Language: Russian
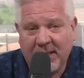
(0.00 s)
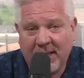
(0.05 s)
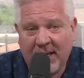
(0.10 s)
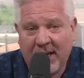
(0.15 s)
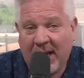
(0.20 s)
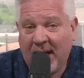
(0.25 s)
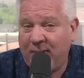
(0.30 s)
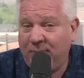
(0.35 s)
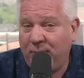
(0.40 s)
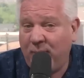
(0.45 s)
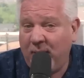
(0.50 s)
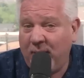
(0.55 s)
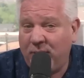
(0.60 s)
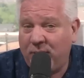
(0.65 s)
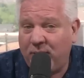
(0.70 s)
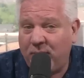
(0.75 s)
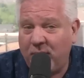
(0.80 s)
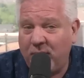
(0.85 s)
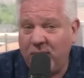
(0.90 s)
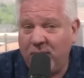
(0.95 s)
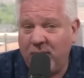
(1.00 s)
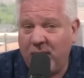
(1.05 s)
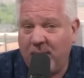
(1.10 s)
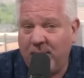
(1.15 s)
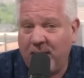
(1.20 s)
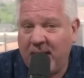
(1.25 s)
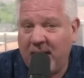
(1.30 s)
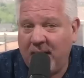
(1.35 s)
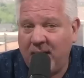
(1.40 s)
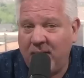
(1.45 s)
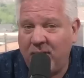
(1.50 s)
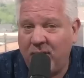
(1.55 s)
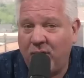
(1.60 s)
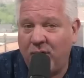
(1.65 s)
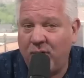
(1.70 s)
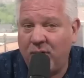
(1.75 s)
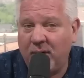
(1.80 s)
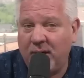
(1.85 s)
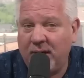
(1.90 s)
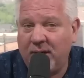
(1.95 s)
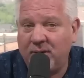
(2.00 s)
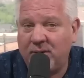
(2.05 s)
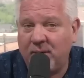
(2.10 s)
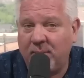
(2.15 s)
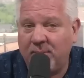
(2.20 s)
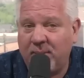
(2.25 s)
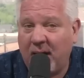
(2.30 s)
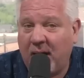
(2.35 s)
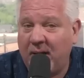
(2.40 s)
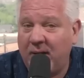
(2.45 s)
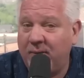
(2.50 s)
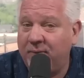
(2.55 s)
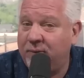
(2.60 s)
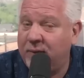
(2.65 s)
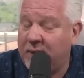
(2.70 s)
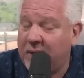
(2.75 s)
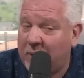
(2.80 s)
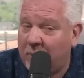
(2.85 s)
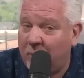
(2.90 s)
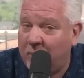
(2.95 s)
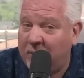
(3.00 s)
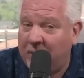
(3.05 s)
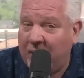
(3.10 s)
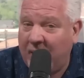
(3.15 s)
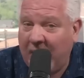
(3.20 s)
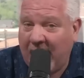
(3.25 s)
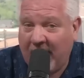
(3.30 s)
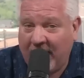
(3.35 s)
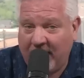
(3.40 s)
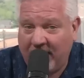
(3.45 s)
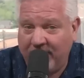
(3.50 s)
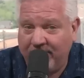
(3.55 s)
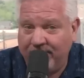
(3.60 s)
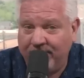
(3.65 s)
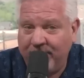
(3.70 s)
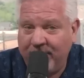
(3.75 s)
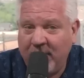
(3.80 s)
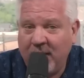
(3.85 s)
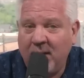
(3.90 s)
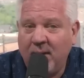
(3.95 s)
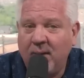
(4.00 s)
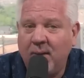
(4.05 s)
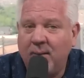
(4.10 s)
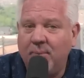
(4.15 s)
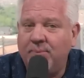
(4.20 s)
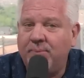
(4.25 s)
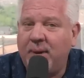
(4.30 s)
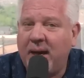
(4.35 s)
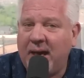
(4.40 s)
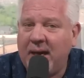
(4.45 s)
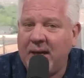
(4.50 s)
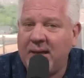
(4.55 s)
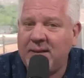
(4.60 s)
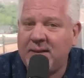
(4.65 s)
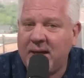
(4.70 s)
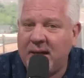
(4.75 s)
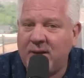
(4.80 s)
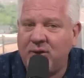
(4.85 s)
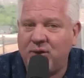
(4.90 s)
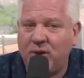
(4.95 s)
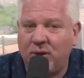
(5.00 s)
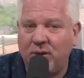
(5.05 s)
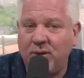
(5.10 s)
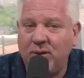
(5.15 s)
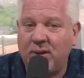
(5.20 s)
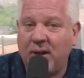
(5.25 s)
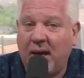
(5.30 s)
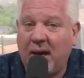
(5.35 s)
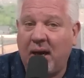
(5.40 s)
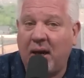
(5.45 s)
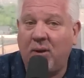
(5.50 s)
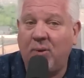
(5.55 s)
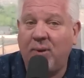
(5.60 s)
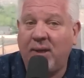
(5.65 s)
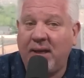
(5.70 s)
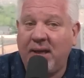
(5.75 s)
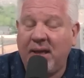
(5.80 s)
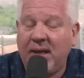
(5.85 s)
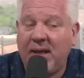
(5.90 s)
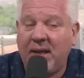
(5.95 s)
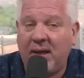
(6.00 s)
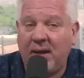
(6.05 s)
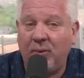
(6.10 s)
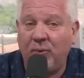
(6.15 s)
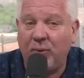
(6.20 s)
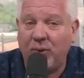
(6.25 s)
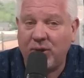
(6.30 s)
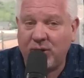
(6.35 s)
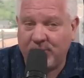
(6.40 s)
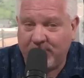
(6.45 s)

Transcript: посреди проповеди они начали плескать в него какой-то жидкостью. Обратите внимание на его